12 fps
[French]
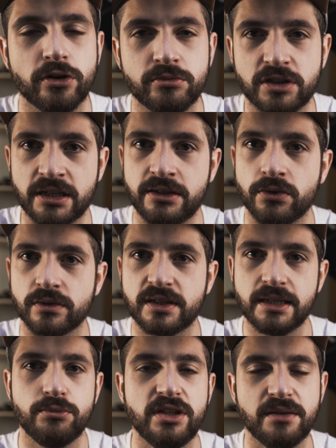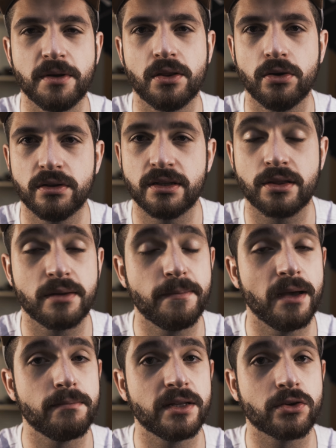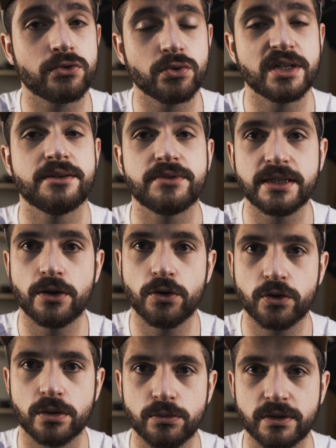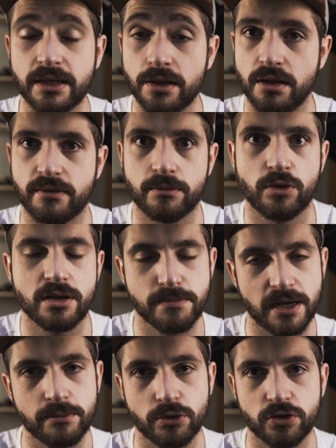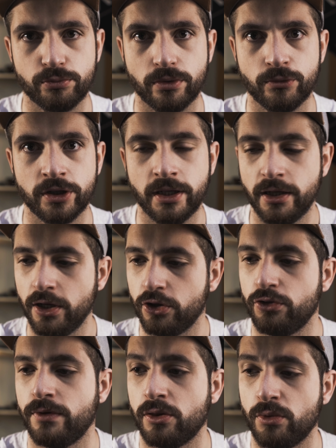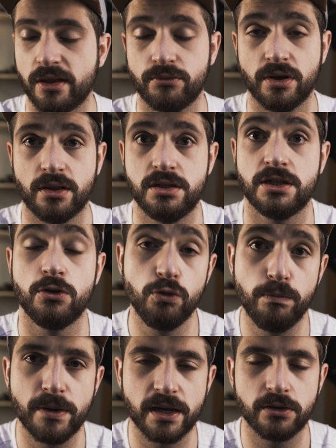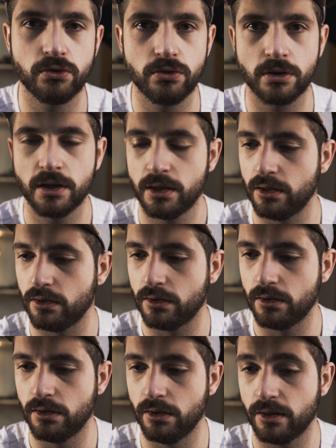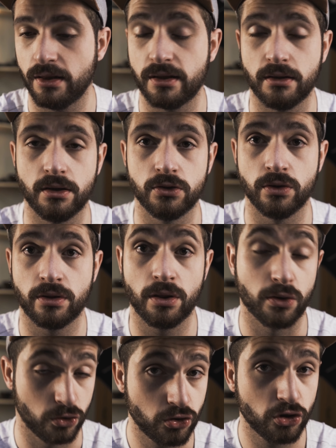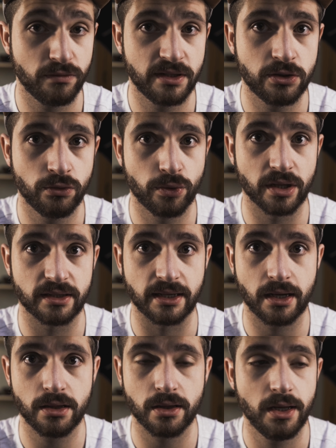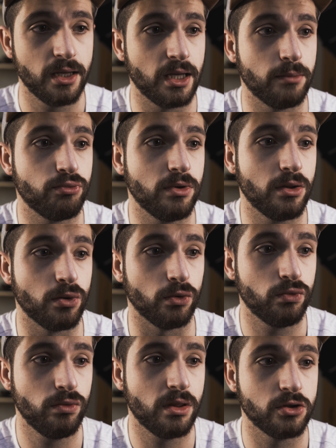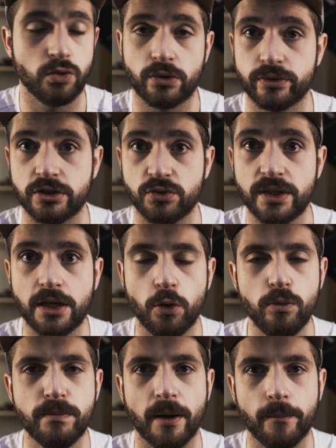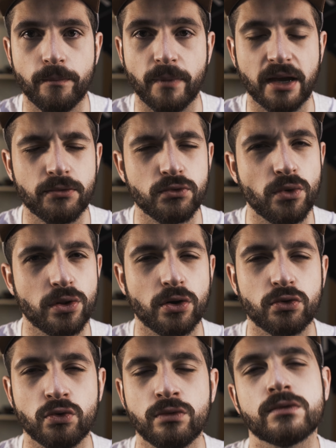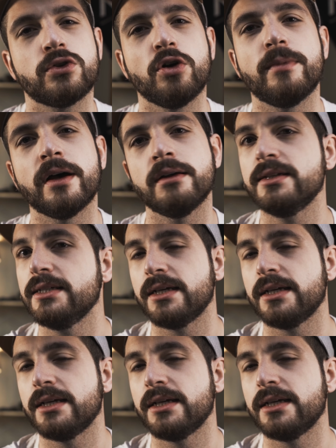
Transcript: Comme je t'ai dit en début d'épisode, n'hésite pas à mettre ton avis en commentaire, c'est vraiment hyper important pour moi, de façon à savoir si j'ai loupé un truc, euh, si, euh, si, ce genre de vidéo vous intéresse, et puis surtout si je dois continuer ou pas. Bref, nous on se retrouve demain.